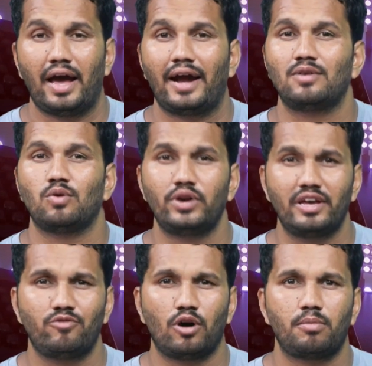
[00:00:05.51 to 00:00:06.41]
అండ్
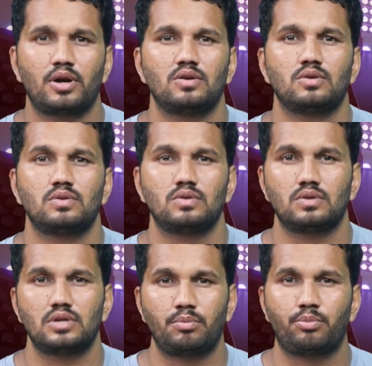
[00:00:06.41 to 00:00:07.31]
ఓడిఏ ఫార్మాట్లో
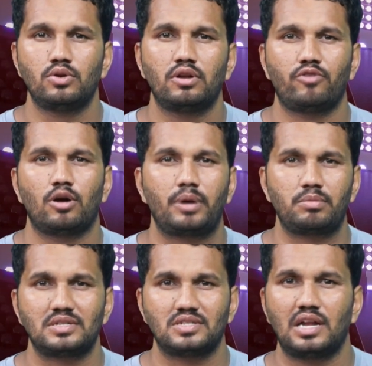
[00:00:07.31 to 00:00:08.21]
ఇప్పుడున్న ఫార్మాట్
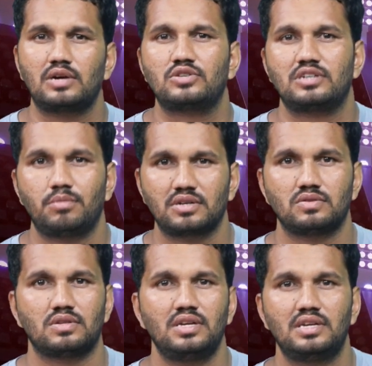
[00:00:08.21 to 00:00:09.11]
మీద చాలా క్వశ్చన్ మార్క్స్
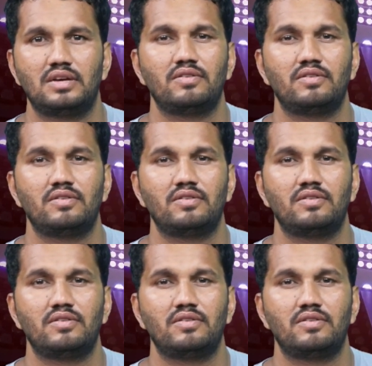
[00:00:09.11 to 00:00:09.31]
ఉన్నాయి